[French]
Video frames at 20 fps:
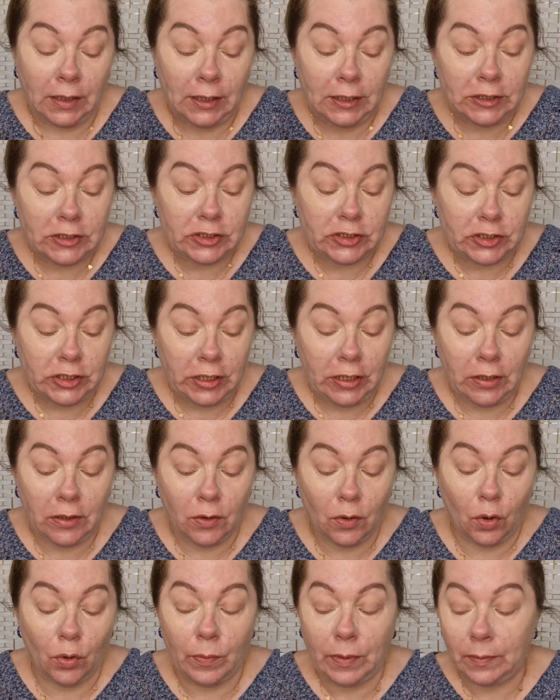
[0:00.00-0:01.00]

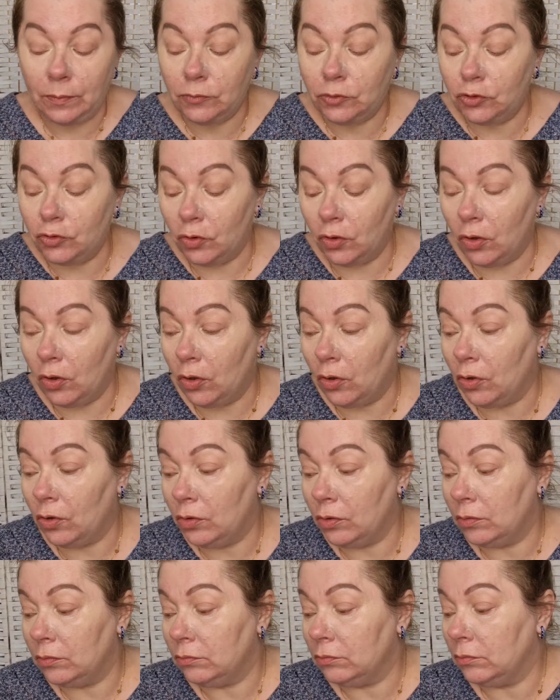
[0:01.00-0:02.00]
Léger, en même
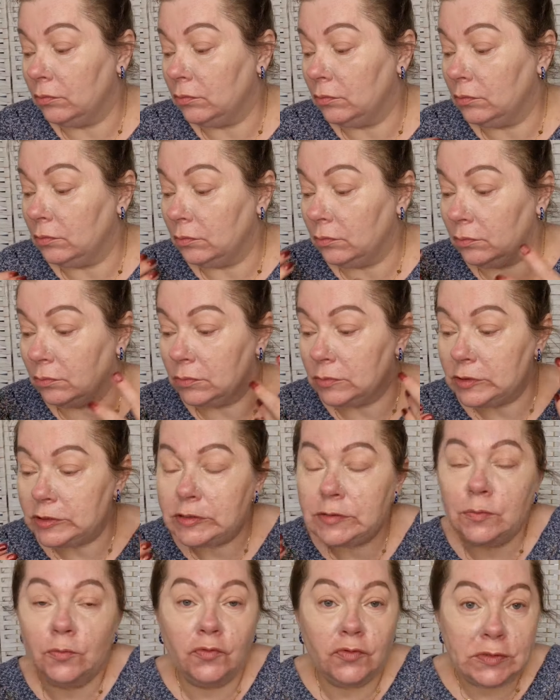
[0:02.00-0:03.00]
temps
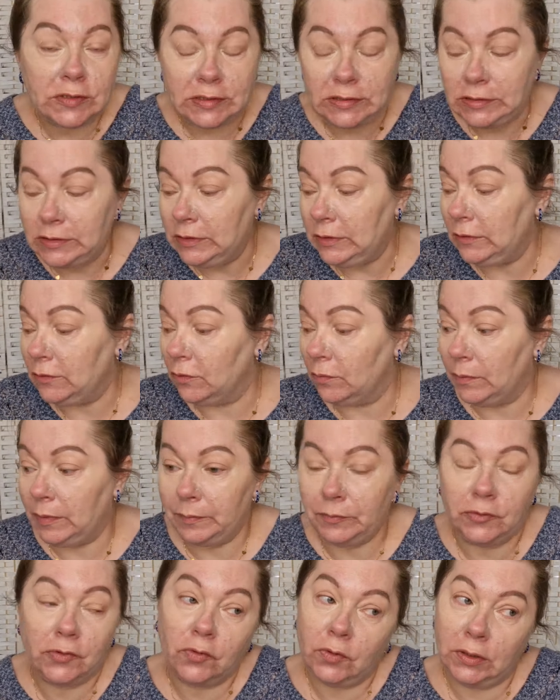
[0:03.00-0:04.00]
smoothie en
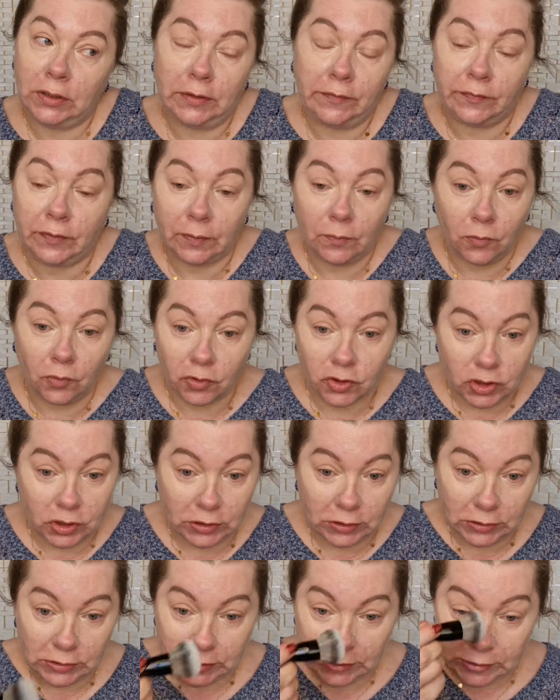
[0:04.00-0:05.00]
même temps, il est vraiment
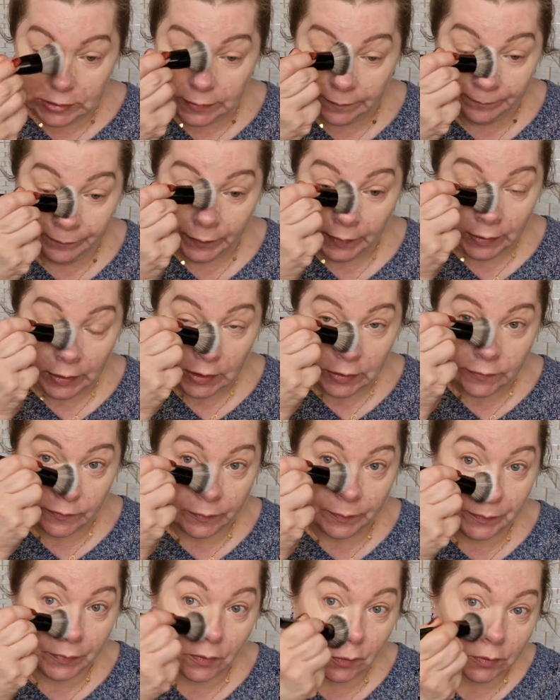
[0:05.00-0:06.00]
génialissime.
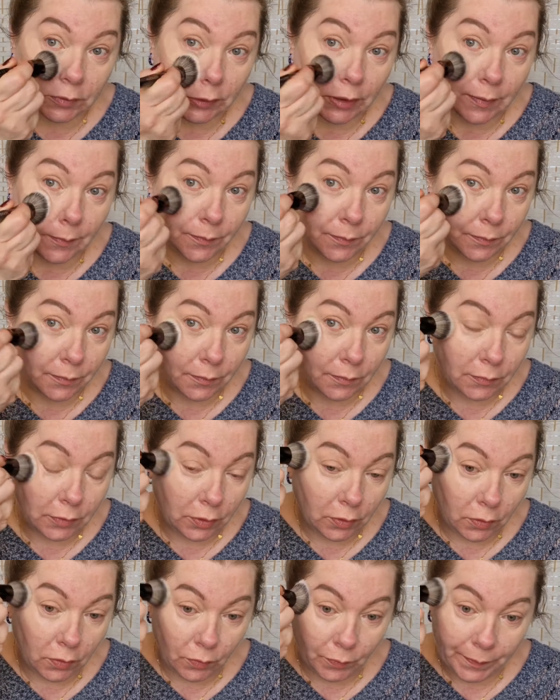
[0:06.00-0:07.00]
Je vais prendre un
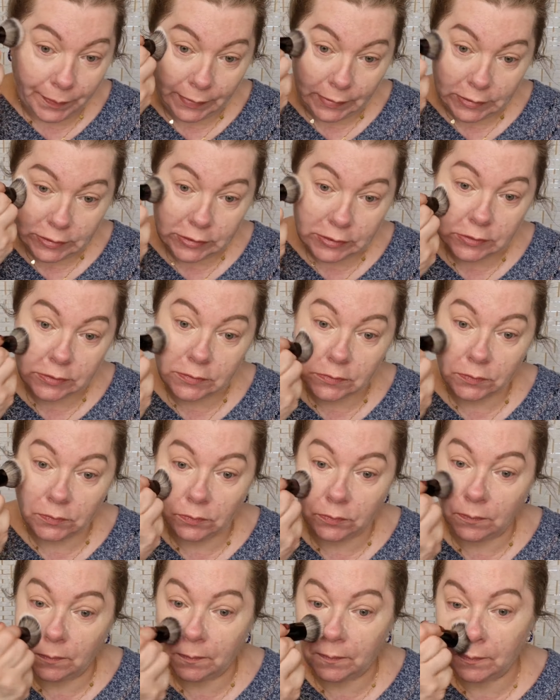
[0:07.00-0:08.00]
grand
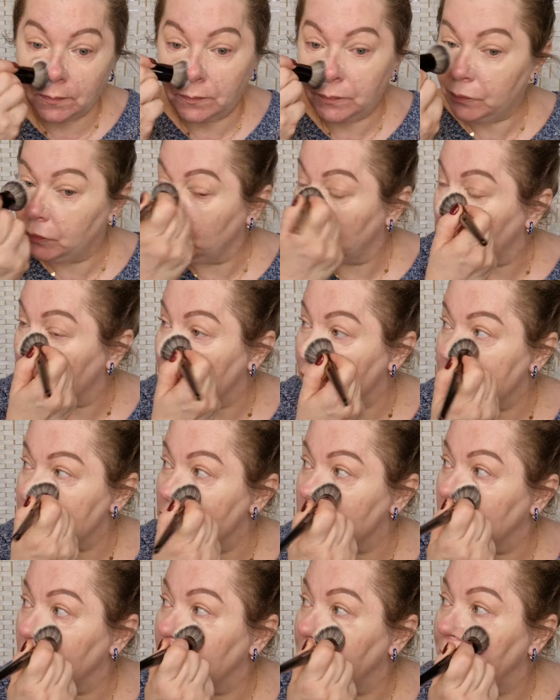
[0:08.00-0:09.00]
pinceau pour
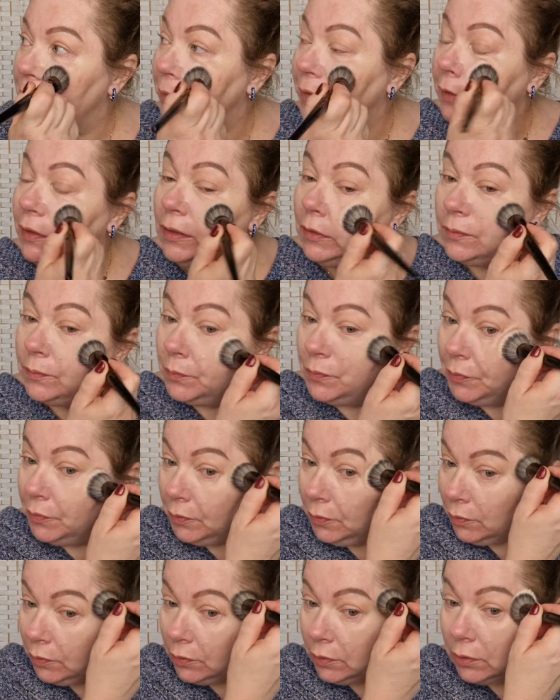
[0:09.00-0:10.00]
estomper le
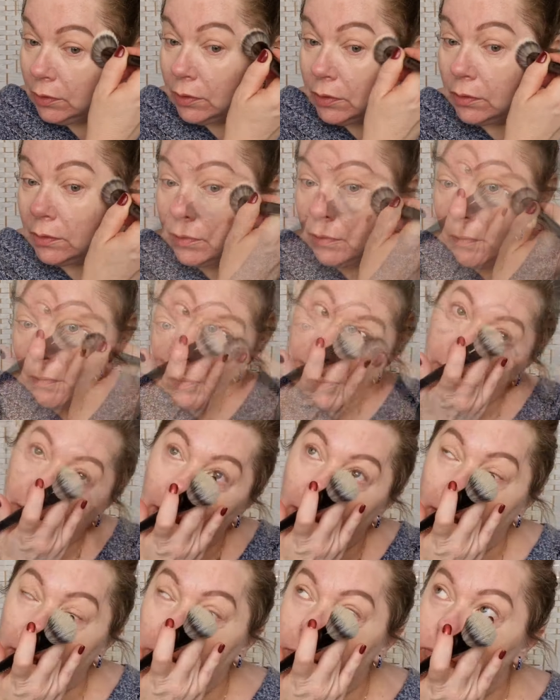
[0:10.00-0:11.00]
bords.
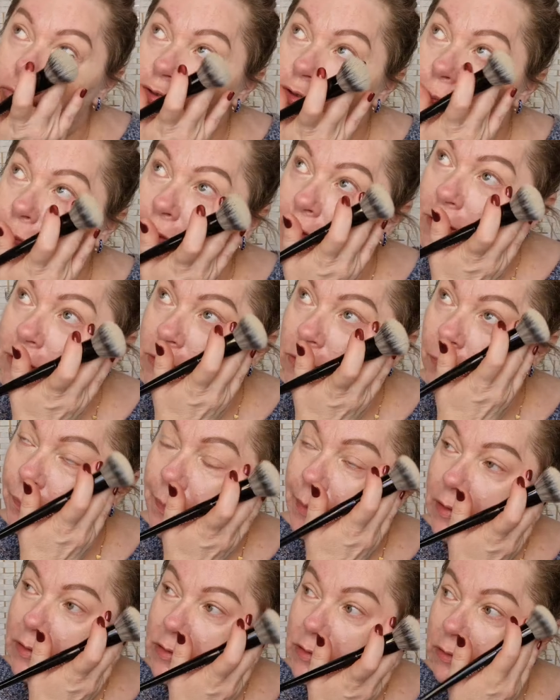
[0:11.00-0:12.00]
Il ne bouge presque
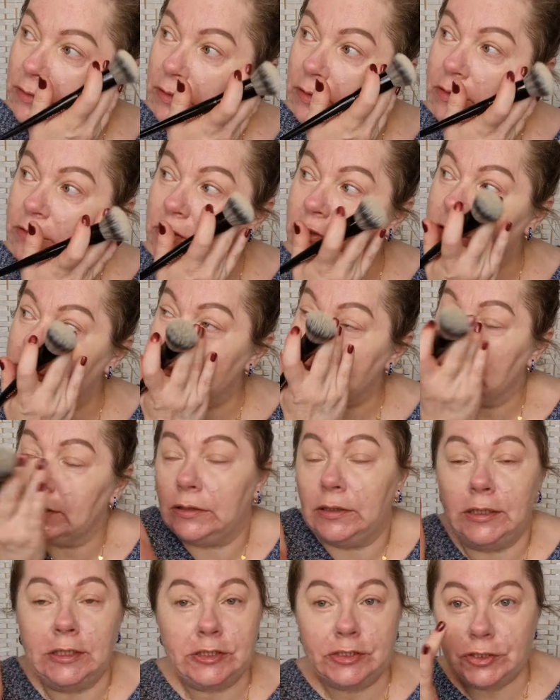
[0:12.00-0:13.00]
pas, cet un
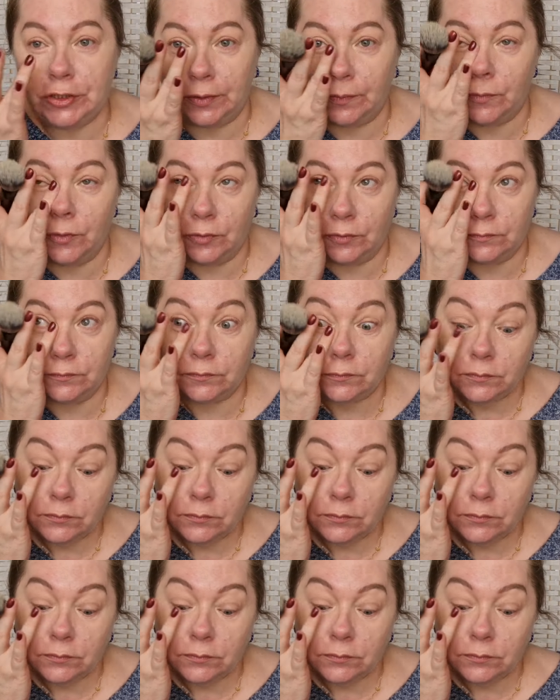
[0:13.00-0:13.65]
cerne légèrement.